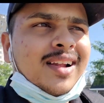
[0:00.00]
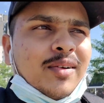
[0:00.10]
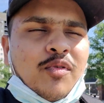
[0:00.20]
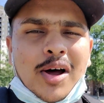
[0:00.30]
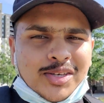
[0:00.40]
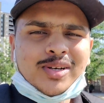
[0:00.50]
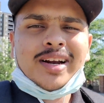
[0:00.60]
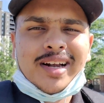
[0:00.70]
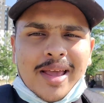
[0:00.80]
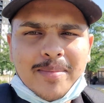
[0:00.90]

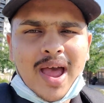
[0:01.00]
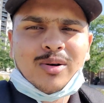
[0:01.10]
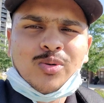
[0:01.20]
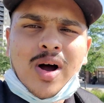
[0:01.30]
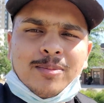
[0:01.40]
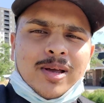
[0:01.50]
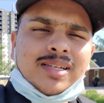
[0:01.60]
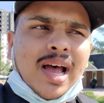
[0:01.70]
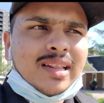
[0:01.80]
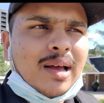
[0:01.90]
फॉर्चुनेटली मैं हूँ आपके
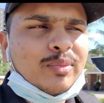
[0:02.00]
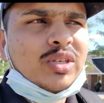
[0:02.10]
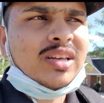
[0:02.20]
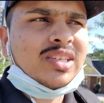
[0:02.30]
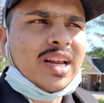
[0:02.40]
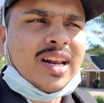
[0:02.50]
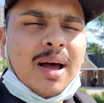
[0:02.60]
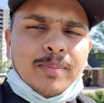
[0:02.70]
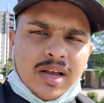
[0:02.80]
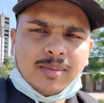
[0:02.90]
साथ आप मुझे
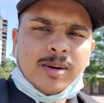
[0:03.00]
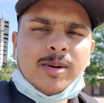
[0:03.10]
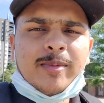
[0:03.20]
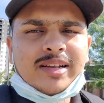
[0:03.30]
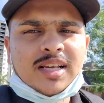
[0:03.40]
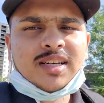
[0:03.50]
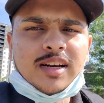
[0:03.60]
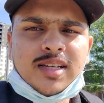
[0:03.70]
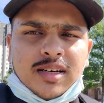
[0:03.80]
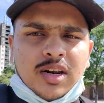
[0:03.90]
इंस्टाग्राम पे कभी भी मैसेज कर
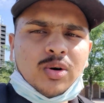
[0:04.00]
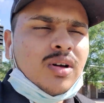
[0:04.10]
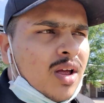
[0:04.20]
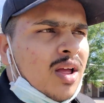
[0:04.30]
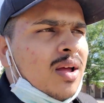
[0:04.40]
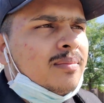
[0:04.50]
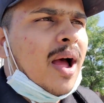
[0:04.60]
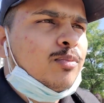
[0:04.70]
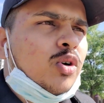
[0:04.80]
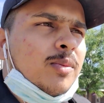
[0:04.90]
सकते हो मैं
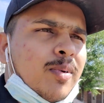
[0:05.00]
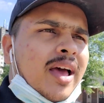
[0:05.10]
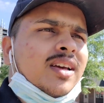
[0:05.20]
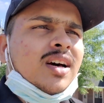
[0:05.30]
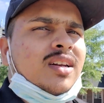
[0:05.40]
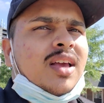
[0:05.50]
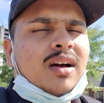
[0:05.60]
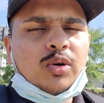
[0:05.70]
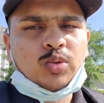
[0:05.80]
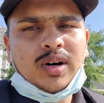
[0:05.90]
आपको रिप्लाई कर दिया
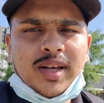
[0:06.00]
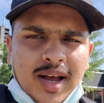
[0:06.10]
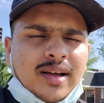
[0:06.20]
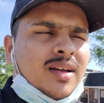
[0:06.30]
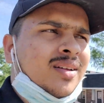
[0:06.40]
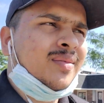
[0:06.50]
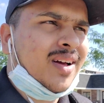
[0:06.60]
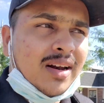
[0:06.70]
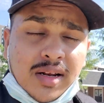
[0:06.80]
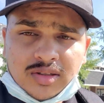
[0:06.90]
करूँगा ठीक है
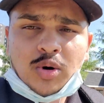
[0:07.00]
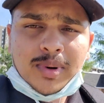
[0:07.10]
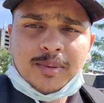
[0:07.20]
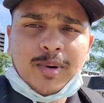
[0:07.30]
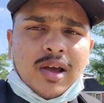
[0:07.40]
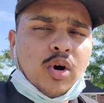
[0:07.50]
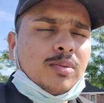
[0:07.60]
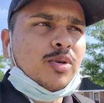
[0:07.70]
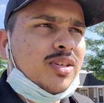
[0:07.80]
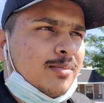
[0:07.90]
कर देता हूँ मैं रिप्लाई
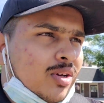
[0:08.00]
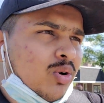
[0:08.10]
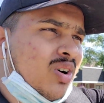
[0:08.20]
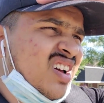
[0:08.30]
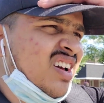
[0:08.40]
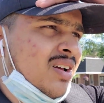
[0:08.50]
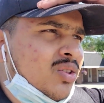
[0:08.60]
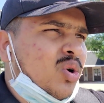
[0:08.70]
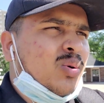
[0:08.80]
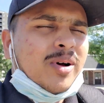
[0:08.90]
ऑलमोस्ट सभी को
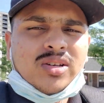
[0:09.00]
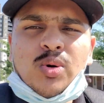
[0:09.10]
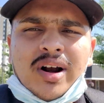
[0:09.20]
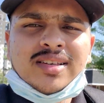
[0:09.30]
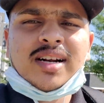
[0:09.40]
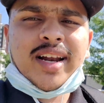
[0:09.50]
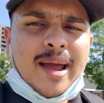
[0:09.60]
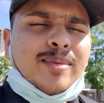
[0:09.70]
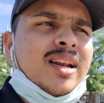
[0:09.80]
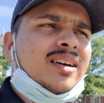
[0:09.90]
तो बस थोड़ा सा
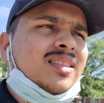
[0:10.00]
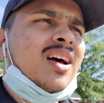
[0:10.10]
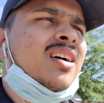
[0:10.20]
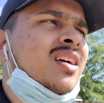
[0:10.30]
टाइम नहीं लगता